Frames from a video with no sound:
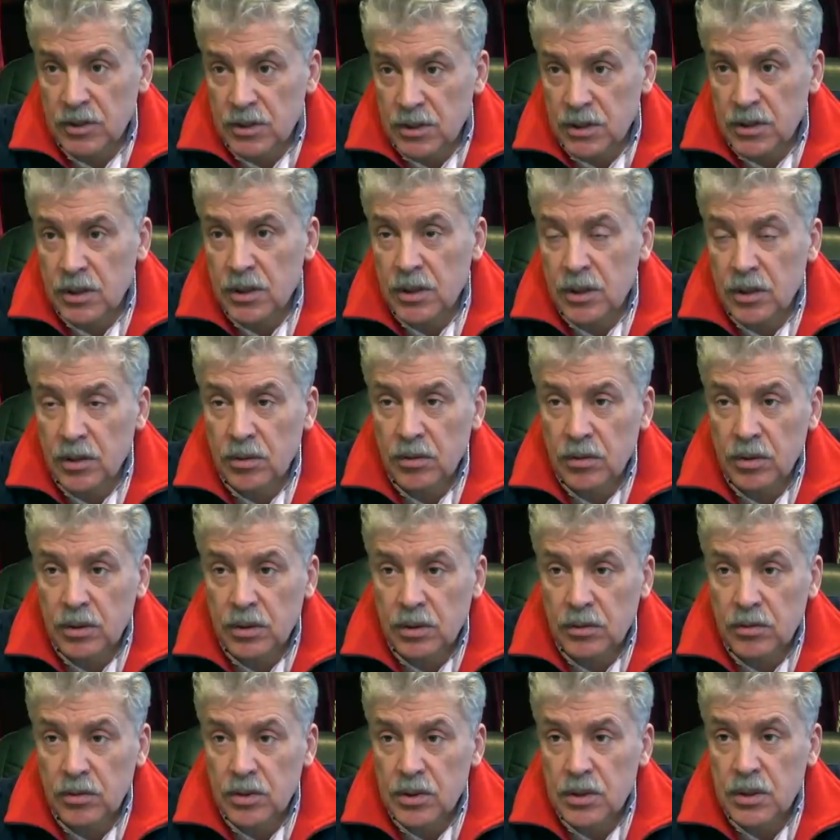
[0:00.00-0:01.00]
К сожалению,
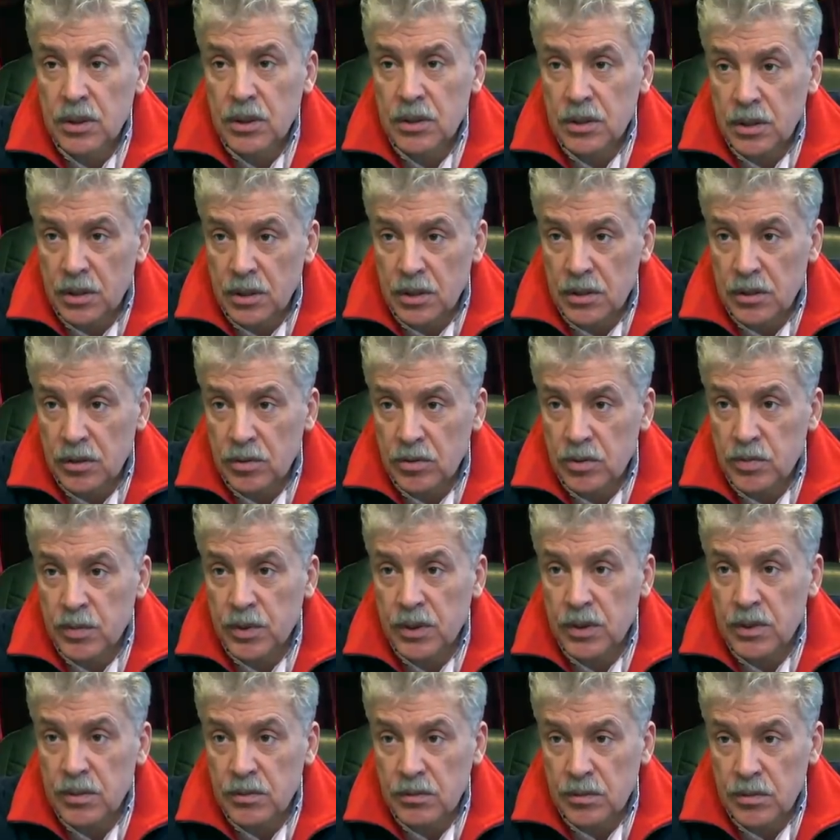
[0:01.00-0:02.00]
это уничтожение
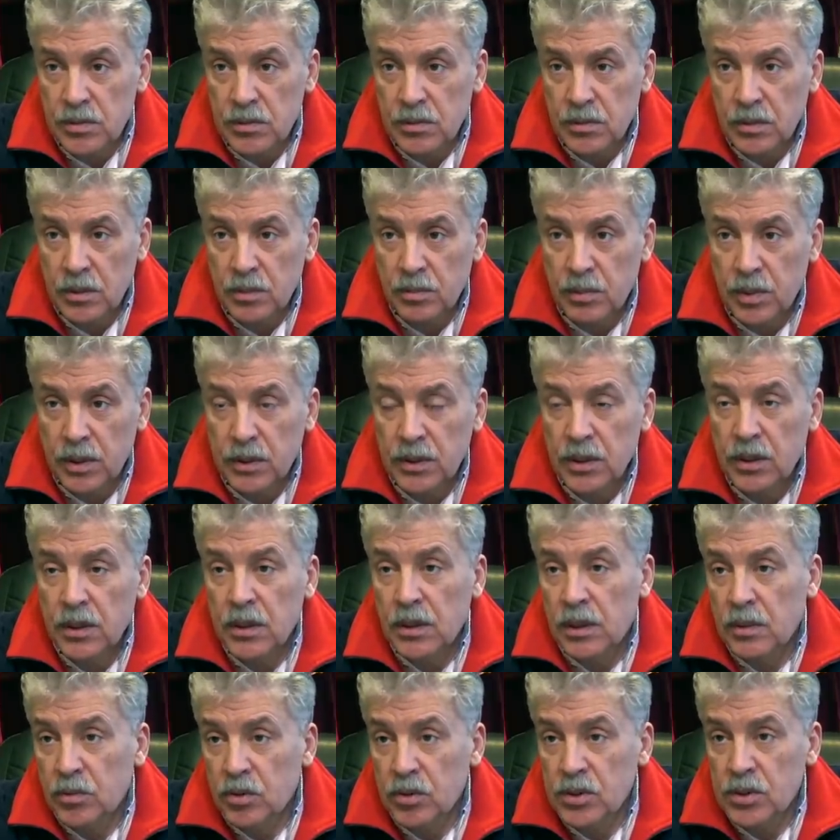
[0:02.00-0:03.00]
сельхозпроизводства, потери
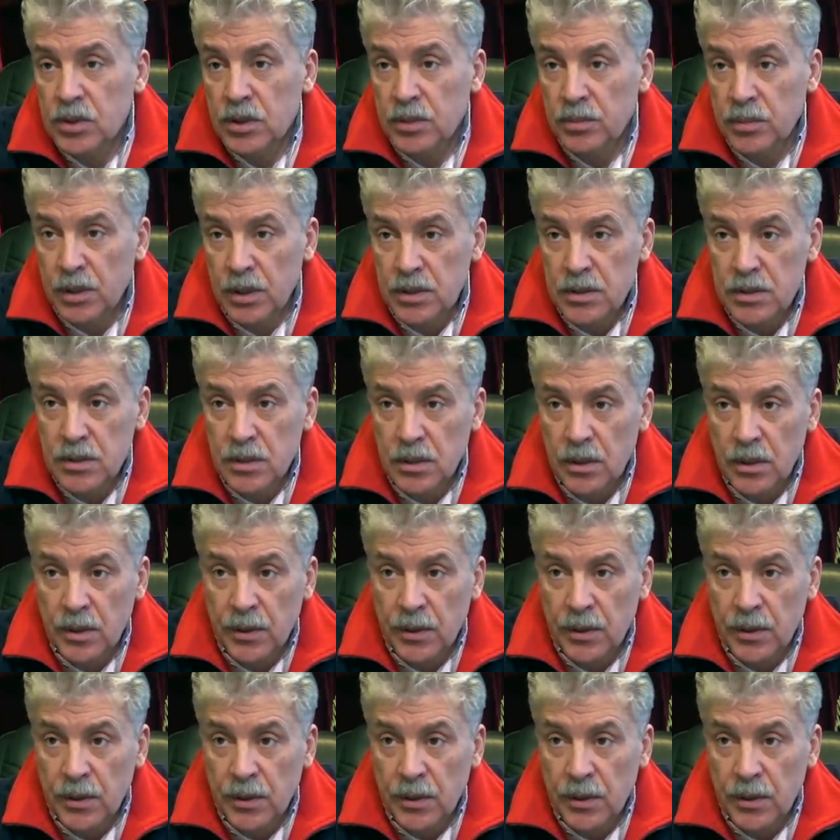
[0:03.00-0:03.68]
рабочих мест,